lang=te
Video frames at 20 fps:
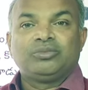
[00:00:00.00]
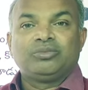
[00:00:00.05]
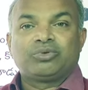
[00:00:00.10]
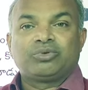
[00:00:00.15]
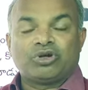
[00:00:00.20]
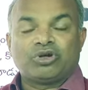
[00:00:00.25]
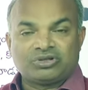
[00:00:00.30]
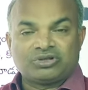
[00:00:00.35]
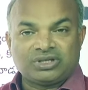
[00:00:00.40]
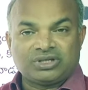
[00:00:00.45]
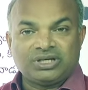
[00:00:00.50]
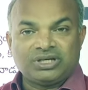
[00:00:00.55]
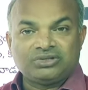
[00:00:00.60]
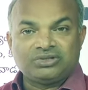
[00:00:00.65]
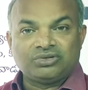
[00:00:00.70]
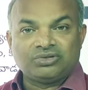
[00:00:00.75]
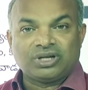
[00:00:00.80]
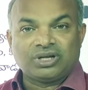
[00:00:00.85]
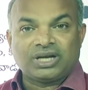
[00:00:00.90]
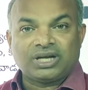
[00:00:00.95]

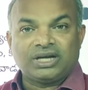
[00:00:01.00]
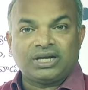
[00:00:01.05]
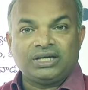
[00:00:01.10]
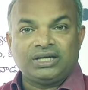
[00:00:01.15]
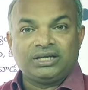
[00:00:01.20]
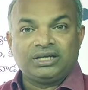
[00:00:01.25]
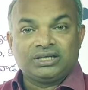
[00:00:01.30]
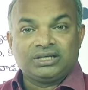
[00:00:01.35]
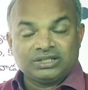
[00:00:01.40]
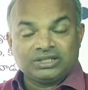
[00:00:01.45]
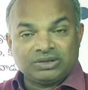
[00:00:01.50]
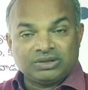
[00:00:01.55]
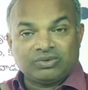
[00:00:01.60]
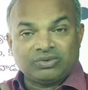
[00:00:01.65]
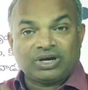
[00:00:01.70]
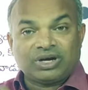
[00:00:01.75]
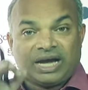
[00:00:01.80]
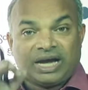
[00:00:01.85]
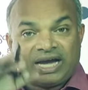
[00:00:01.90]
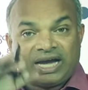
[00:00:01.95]
ప్రోత్సహిస్తున్నారని
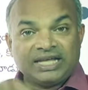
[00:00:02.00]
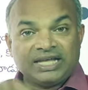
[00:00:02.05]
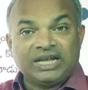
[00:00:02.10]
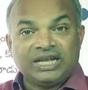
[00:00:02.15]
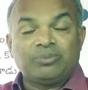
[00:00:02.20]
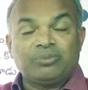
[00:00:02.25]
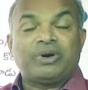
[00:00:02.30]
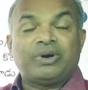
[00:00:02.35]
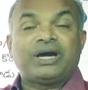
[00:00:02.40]
చివరకు ఆయనే